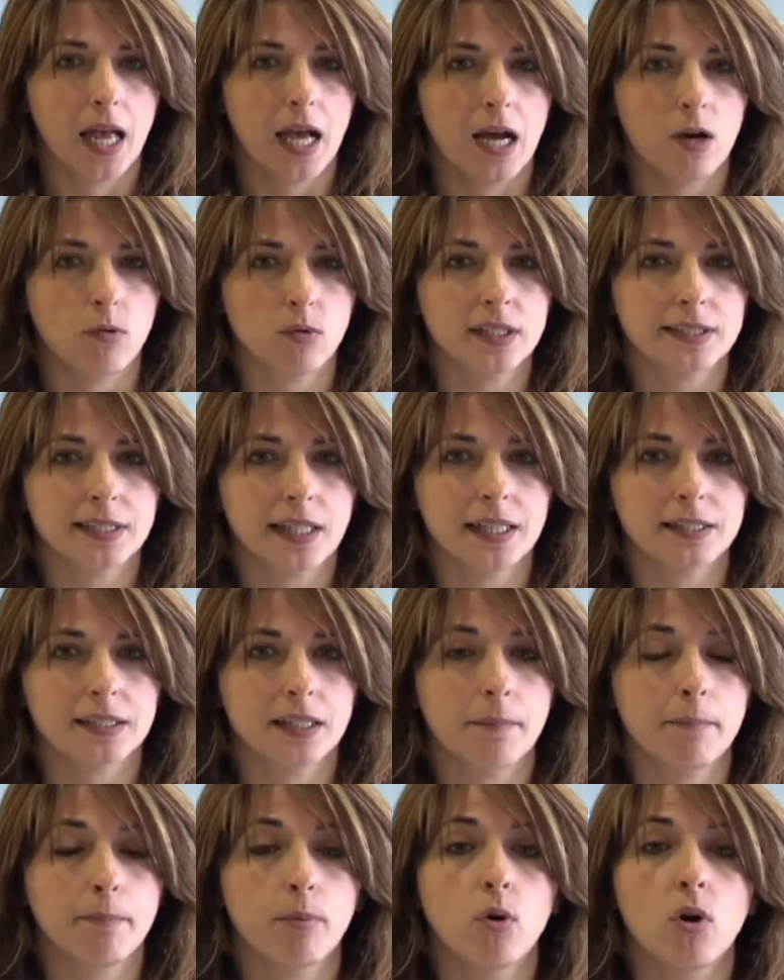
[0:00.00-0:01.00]
Aún están a
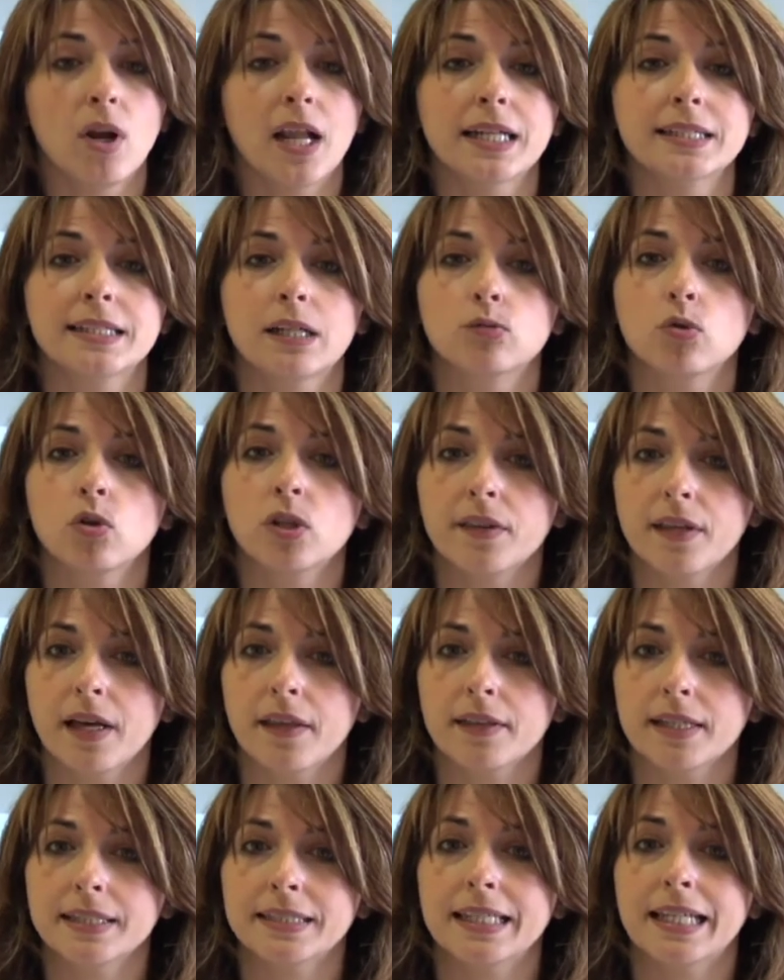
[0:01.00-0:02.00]
tiempo las
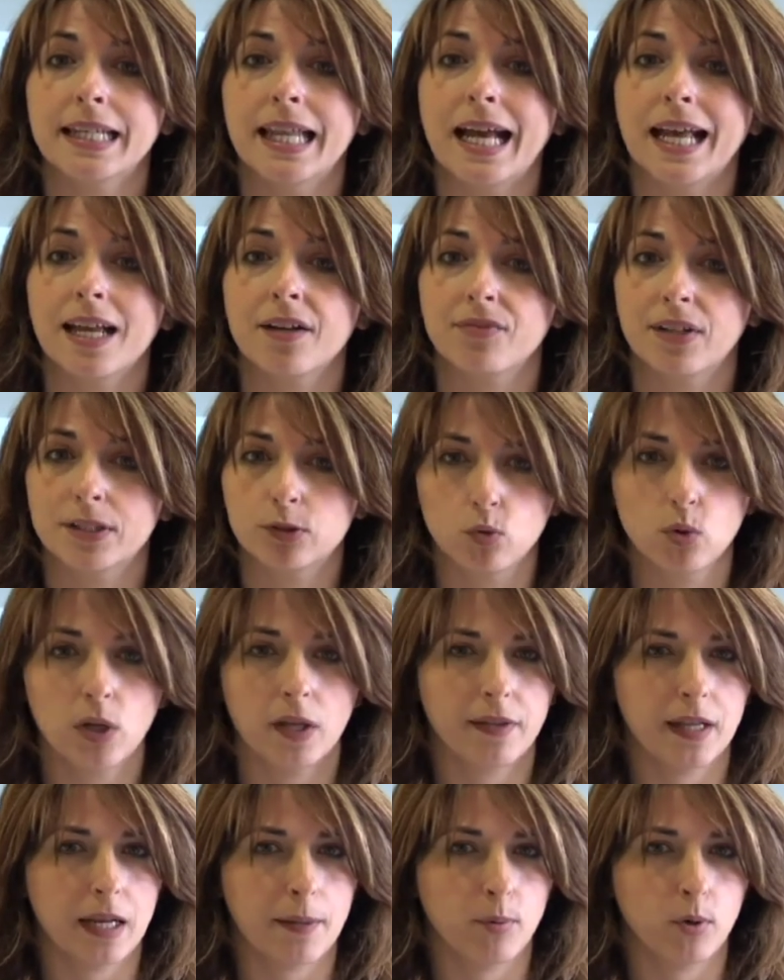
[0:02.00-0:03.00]
autoridades y la
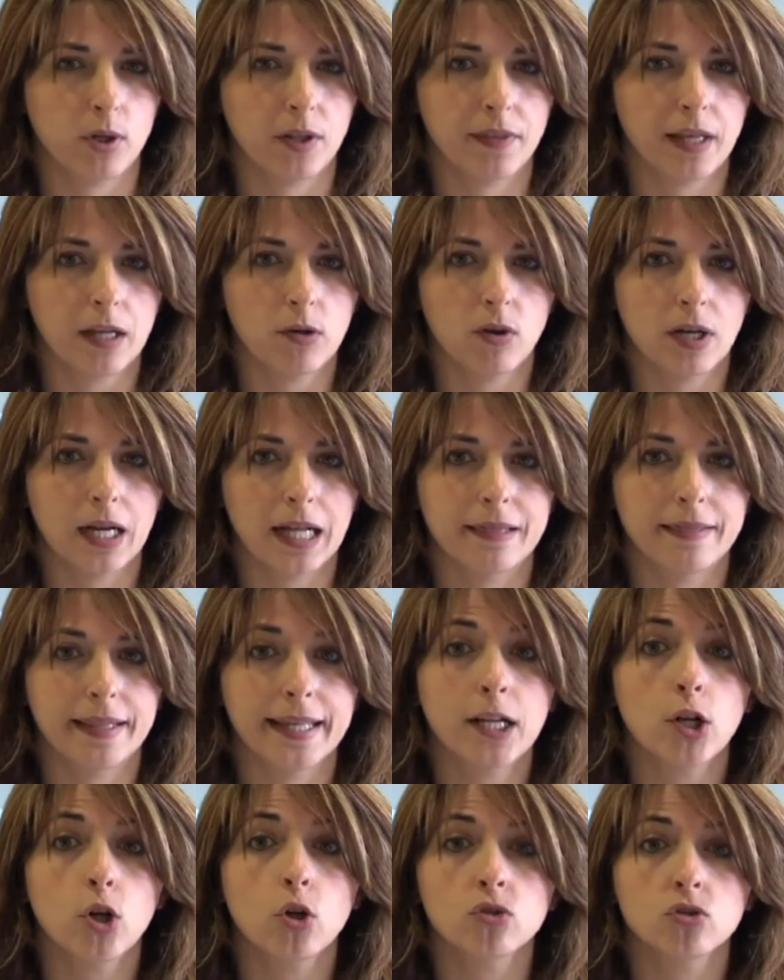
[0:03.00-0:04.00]
jefatura de la policía local
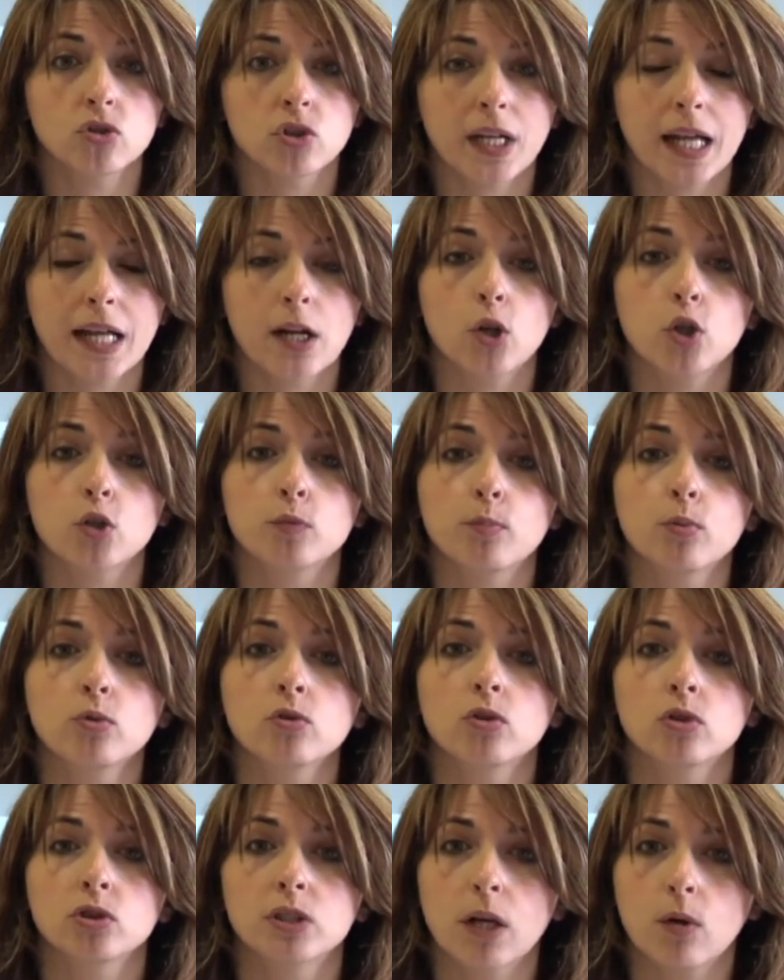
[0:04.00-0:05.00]
de encontrar los
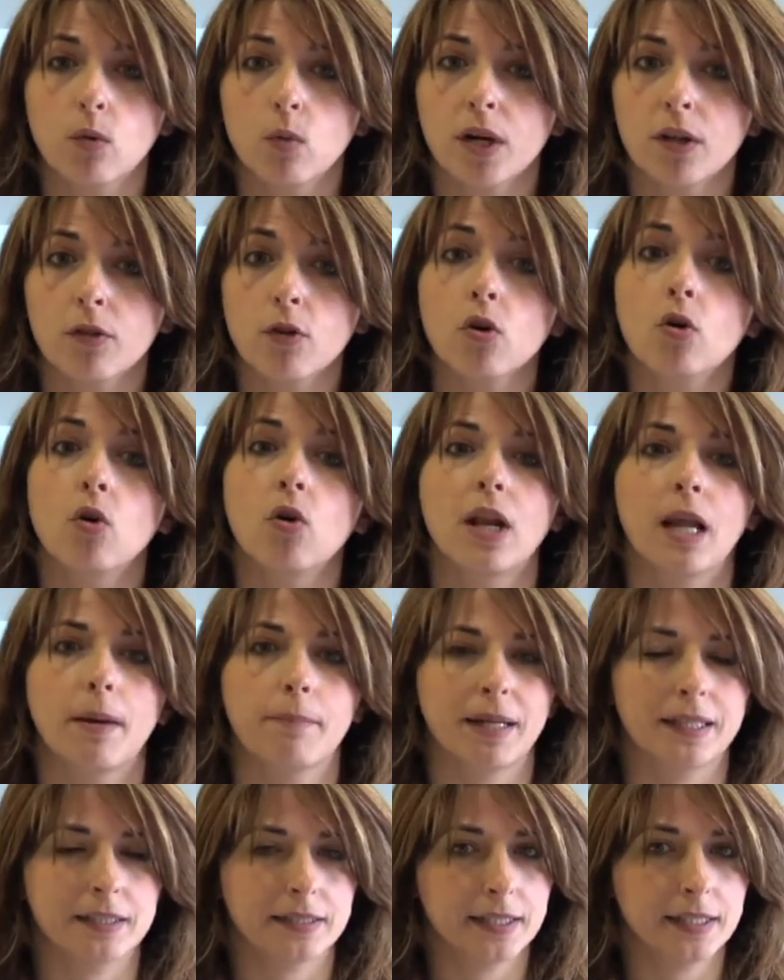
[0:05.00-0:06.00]
puntos de acuerdo con
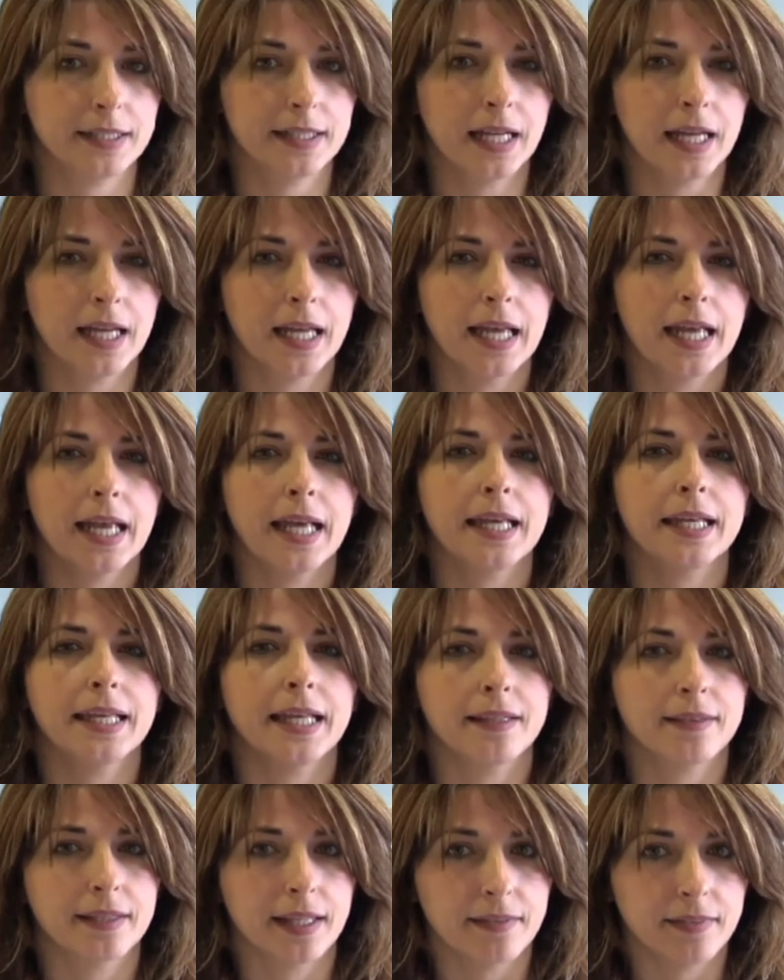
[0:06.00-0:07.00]
la plantilla
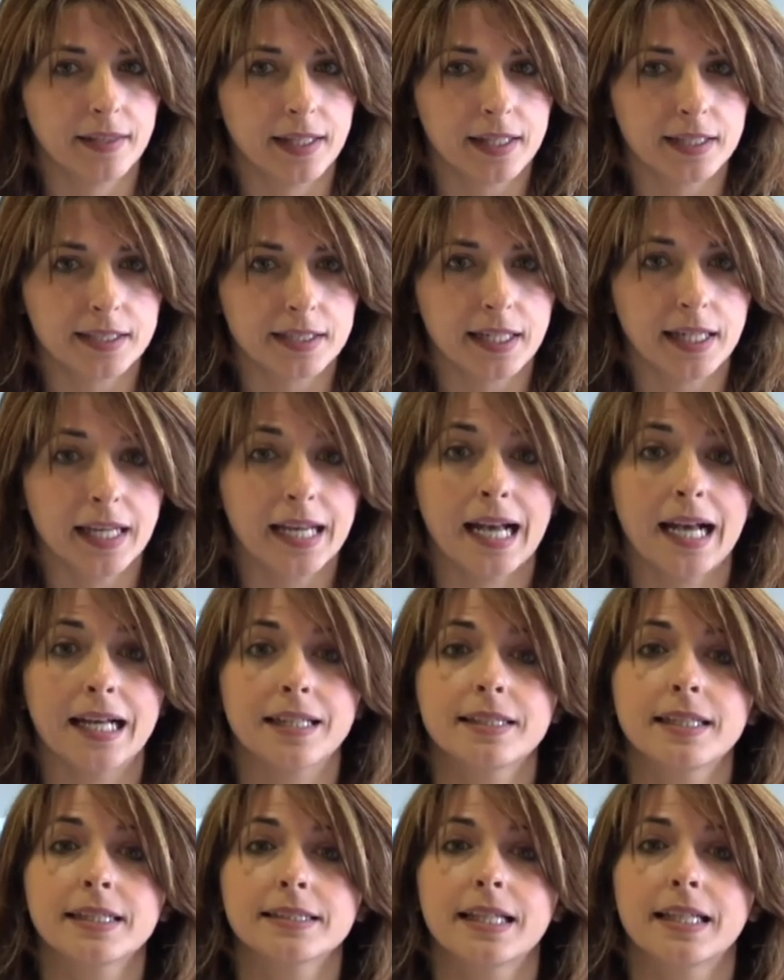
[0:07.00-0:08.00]
y entenderse
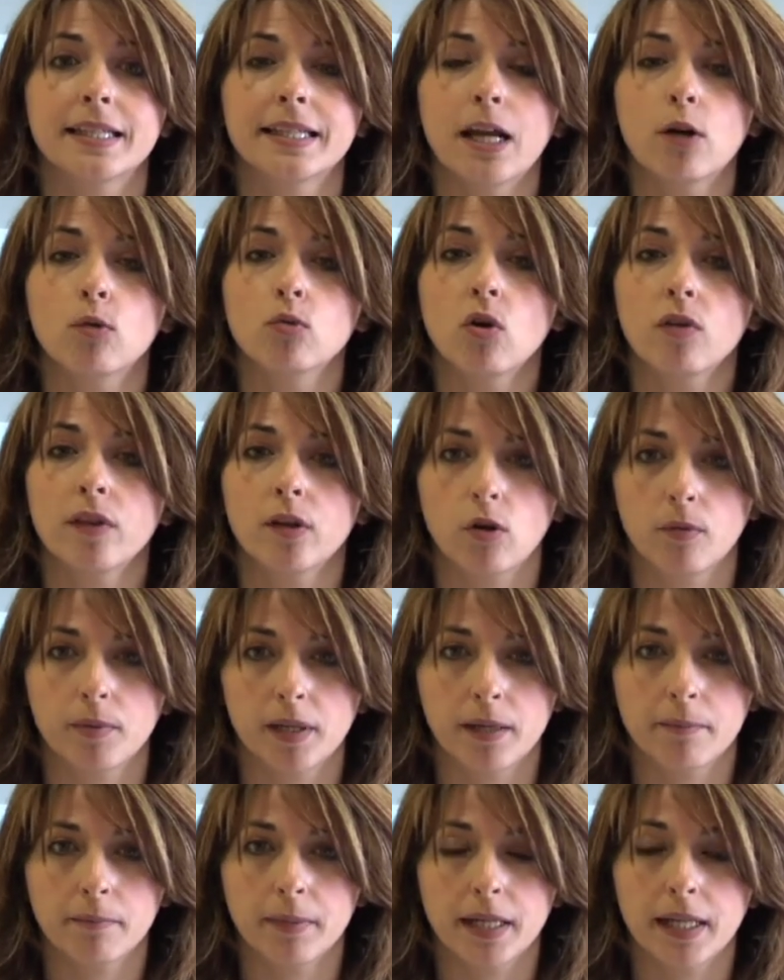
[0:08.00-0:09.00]
antes del día 1 de
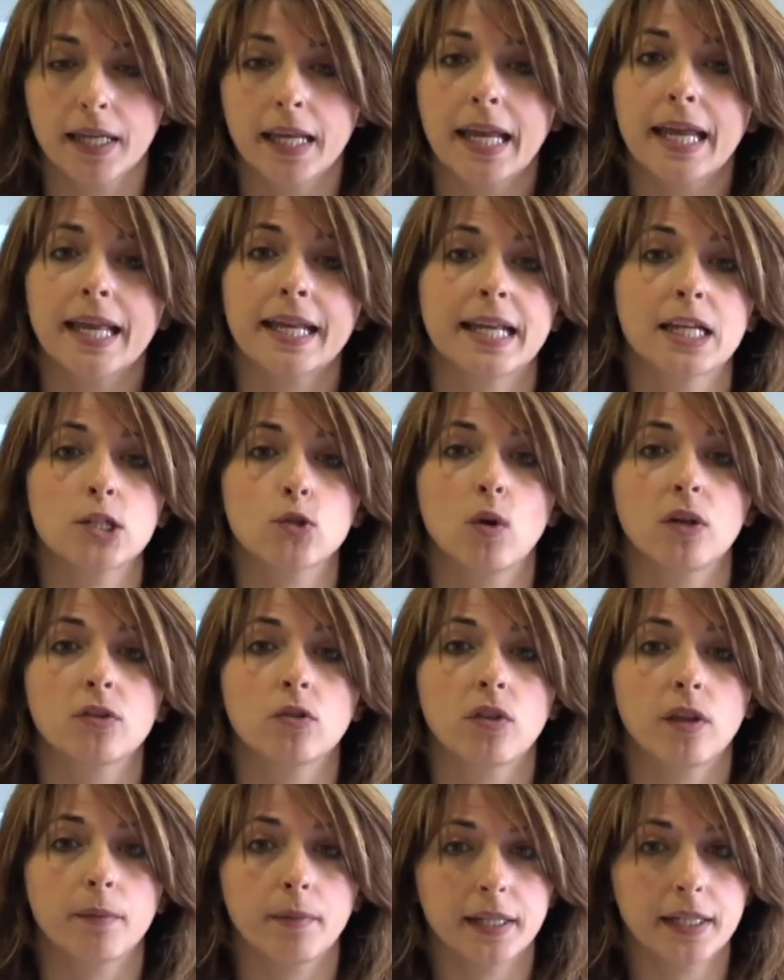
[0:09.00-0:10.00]
noviembre, que es
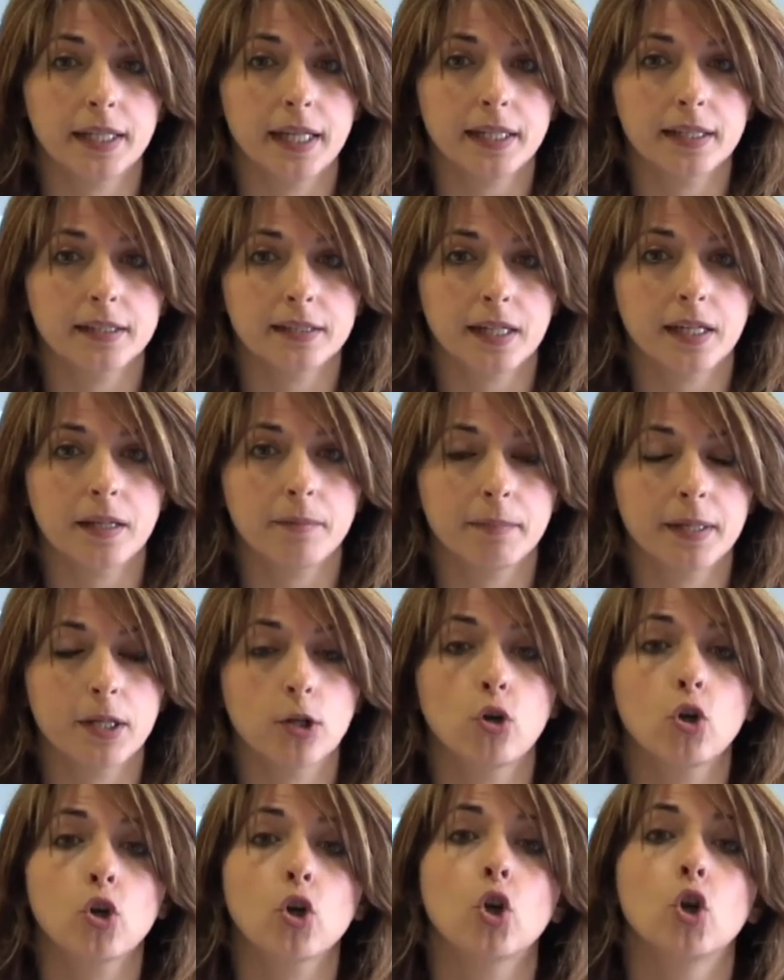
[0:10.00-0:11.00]
cuando deberían entrar en
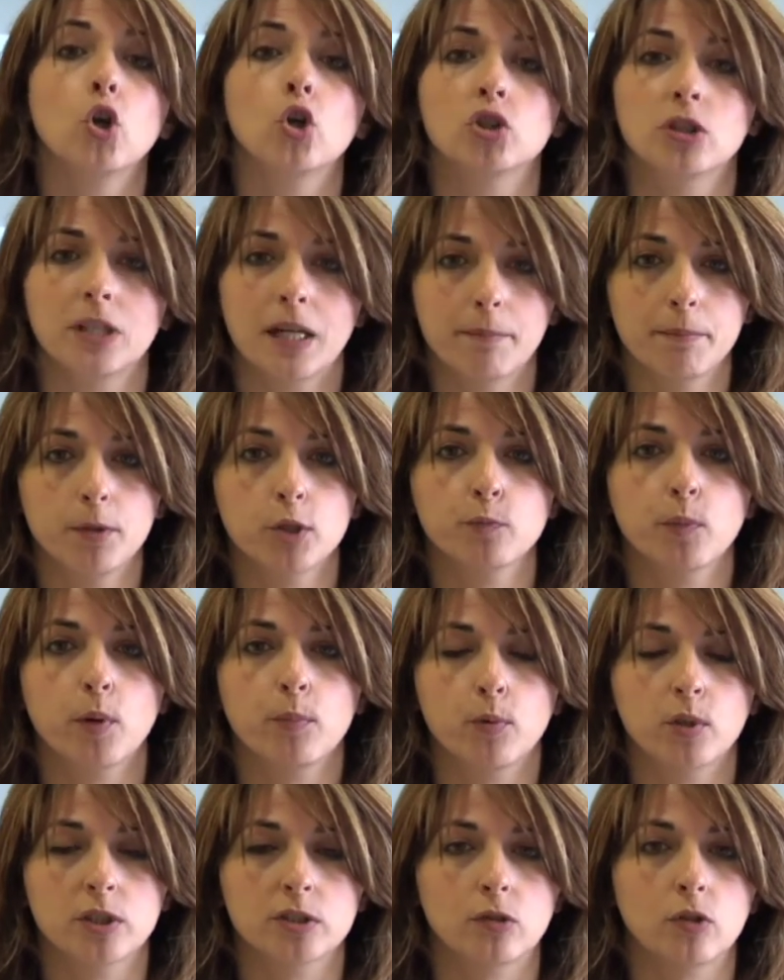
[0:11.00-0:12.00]
vigor los cambios
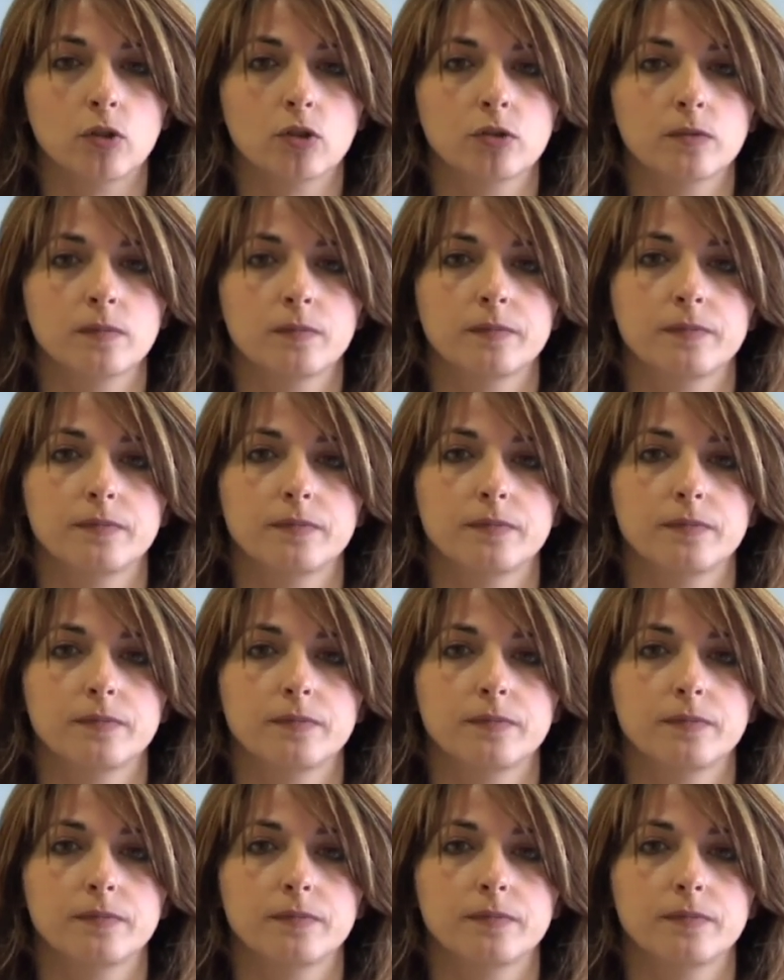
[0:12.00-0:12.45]
propuestos.